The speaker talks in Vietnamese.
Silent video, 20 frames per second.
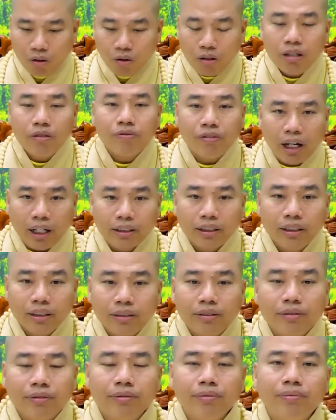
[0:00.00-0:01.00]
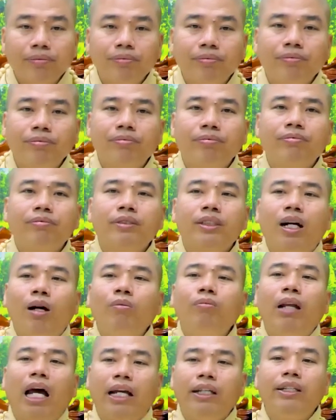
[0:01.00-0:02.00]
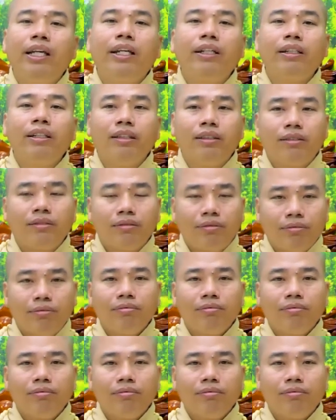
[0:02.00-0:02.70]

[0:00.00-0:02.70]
của Đức Phật được không đại diện được